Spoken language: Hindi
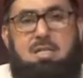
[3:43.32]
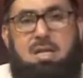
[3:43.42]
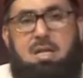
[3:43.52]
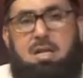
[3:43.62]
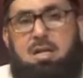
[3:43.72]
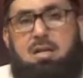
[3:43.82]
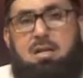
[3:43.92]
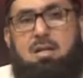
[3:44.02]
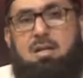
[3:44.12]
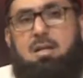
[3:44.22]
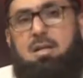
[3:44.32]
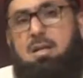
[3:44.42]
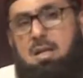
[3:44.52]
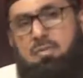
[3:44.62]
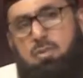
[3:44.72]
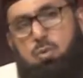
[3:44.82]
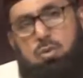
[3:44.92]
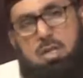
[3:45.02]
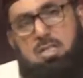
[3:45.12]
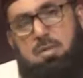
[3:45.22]
ये लफ्ज़ तो
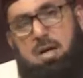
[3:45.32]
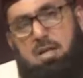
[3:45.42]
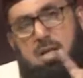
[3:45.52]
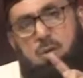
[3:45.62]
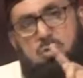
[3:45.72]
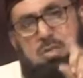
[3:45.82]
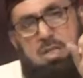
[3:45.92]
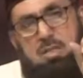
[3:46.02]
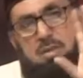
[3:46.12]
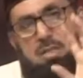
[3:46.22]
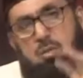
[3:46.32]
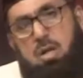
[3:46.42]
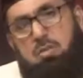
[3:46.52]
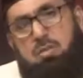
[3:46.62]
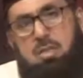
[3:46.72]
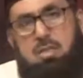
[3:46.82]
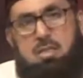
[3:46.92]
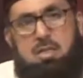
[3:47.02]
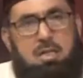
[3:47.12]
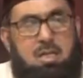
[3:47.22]
तर्जमान है उस ज़ात वादा शरीक
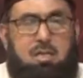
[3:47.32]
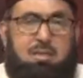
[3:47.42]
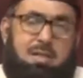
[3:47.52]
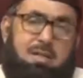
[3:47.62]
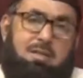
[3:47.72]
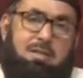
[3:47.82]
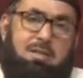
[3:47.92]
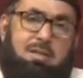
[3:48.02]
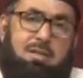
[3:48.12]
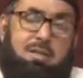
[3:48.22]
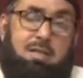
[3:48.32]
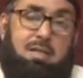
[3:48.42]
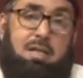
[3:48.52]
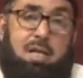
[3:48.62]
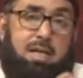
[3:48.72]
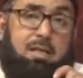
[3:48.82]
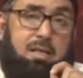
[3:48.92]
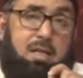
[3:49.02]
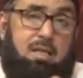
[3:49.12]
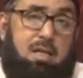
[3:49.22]
की हकीकत के लेकिन
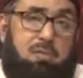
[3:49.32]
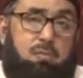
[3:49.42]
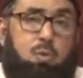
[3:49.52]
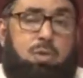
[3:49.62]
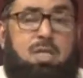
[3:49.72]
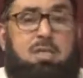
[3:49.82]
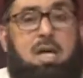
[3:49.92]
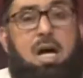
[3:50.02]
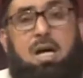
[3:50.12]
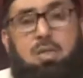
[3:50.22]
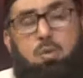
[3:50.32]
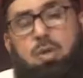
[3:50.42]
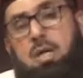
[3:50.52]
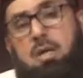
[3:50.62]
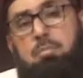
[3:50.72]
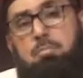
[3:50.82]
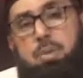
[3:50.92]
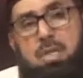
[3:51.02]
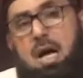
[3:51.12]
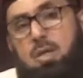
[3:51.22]
इन लफ्ज़ों की ताकत जो है
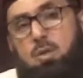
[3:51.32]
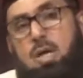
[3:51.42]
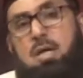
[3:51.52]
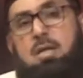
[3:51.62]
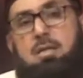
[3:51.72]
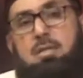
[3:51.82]
बिना जो है